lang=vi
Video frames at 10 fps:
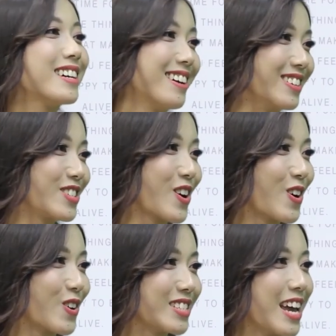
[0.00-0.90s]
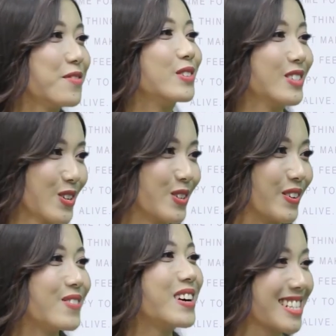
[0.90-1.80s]
bất ngờ cho chị em phụ nữ
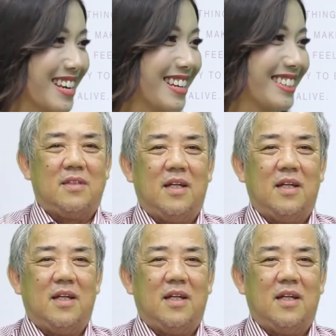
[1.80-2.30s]
rồi là không bác sĩ